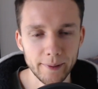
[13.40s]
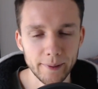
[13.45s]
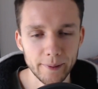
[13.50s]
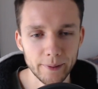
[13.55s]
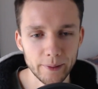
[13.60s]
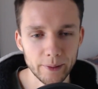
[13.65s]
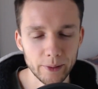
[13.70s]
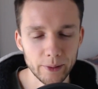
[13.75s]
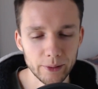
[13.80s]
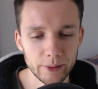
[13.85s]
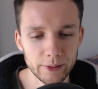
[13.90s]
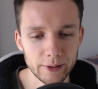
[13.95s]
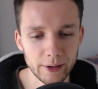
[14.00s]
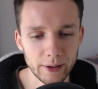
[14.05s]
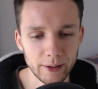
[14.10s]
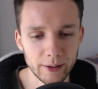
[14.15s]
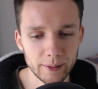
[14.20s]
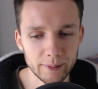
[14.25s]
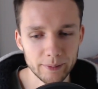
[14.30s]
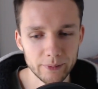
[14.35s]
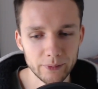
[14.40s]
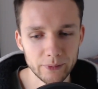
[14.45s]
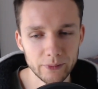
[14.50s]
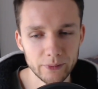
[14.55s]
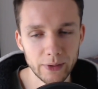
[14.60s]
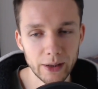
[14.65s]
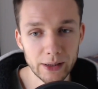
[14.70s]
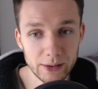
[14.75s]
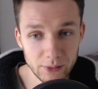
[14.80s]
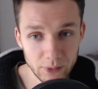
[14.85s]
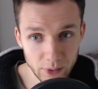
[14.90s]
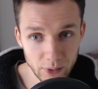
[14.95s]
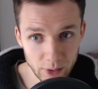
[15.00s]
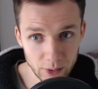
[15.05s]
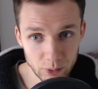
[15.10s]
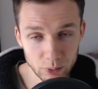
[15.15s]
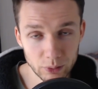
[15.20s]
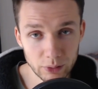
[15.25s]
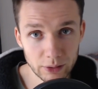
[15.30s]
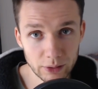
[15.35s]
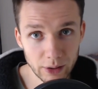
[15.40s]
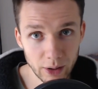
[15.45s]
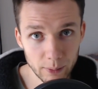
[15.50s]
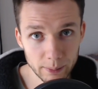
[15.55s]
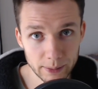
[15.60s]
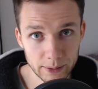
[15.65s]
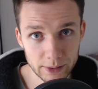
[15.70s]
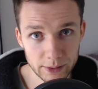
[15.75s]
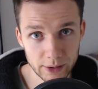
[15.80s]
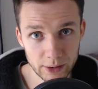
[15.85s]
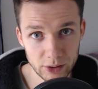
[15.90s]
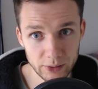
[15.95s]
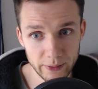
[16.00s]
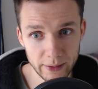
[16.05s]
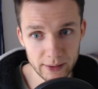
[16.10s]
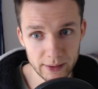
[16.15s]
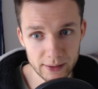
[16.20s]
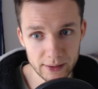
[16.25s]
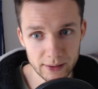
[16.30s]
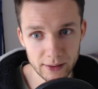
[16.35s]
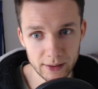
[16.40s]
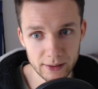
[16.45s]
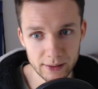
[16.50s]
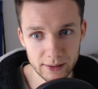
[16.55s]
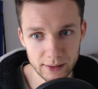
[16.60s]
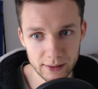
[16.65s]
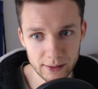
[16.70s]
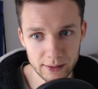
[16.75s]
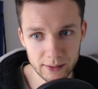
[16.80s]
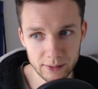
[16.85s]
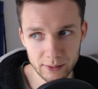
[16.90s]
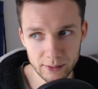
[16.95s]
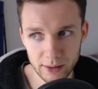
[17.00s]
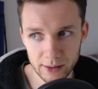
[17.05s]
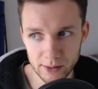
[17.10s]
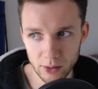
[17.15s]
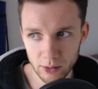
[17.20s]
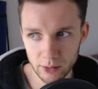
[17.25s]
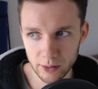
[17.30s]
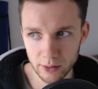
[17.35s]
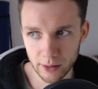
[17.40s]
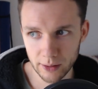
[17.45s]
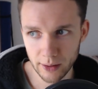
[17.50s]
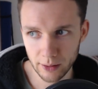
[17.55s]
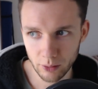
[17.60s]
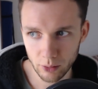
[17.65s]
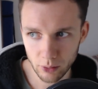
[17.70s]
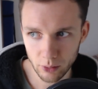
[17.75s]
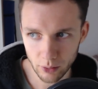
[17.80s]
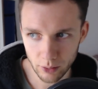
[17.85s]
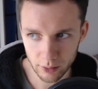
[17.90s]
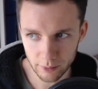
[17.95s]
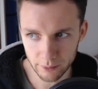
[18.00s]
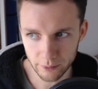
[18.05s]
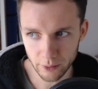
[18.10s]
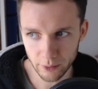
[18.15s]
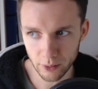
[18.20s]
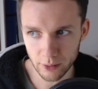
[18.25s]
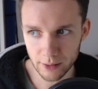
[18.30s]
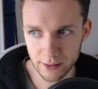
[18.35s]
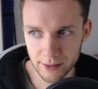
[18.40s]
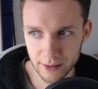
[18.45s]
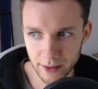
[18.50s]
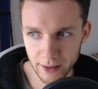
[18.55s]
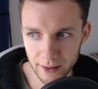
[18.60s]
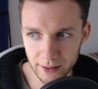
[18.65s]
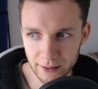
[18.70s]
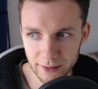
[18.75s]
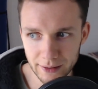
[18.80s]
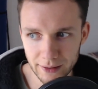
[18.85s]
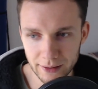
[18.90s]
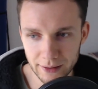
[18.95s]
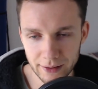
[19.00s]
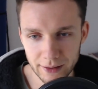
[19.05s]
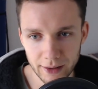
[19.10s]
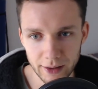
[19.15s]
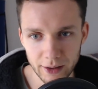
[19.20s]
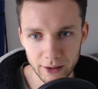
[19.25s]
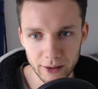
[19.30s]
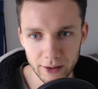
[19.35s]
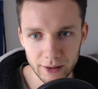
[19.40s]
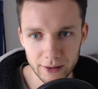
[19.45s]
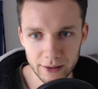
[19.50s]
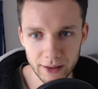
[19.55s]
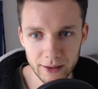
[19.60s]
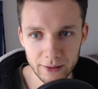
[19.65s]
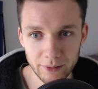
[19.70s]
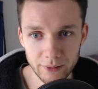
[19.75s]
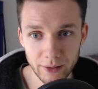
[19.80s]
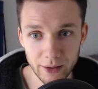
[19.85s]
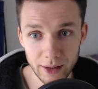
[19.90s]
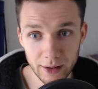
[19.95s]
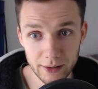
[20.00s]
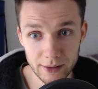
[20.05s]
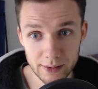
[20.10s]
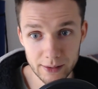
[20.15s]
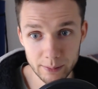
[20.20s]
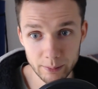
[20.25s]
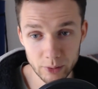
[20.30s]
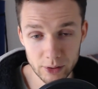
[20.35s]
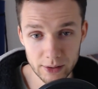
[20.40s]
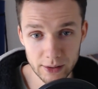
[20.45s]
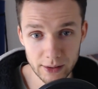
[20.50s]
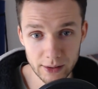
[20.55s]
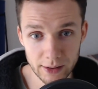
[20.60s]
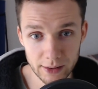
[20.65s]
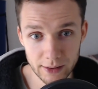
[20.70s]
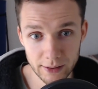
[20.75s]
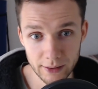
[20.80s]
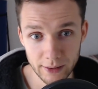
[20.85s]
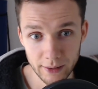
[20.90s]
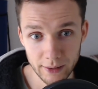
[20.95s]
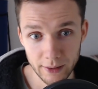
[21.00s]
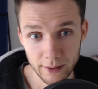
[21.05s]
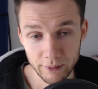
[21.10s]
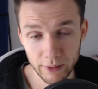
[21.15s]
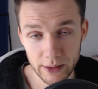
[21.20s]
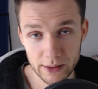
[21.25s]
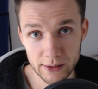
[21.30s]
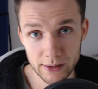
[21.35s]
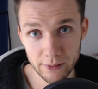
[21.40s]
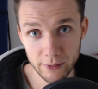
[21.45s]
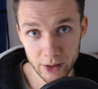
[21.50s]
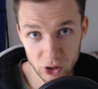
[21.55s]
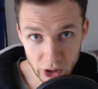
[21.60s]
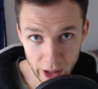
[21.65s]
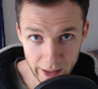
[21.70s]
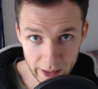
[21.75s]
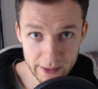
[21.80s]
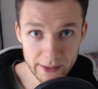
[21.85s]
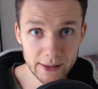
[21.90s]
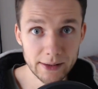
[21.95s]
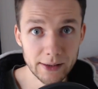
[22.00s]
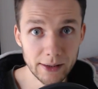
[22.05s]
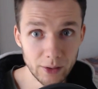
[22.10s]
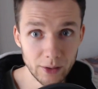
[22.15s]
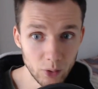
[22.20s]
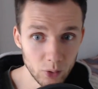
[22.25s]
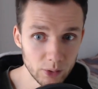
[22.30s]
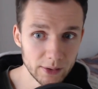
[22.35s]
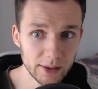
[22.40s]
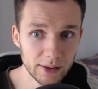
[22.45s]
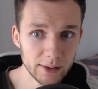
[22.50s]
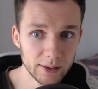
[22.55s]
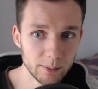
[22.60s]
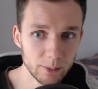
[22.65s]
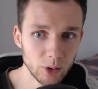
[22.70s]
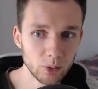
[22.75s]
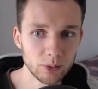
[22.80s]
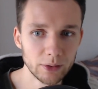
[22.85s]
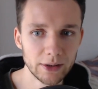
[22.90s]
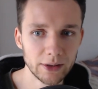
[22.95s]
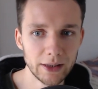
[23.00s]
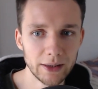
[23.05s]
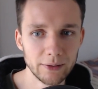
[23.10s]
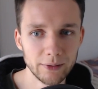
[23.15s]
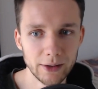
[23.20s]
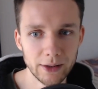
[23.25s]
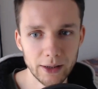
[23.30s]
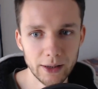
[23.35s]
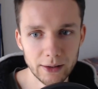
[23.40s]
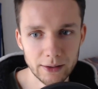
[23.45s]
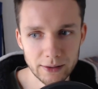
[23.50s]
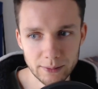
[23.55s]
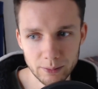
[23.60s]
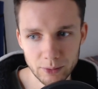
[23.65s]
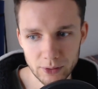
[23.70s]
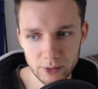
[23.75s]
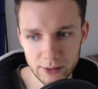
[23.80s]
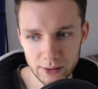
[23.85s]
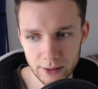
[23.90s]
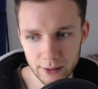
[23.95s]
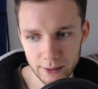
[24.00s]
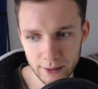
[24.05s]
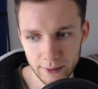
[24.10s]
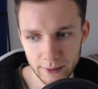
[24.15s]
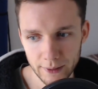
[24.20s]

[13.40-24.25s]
und ähm, was für ein unglaublicher Schwachsinn das ist. Und das könnt ihr dann auch euren Freunden zeigen, die gegen Veganismus sind, weil sie wahrscheinlich genau aus diesem Grund gegen Veganismus sind.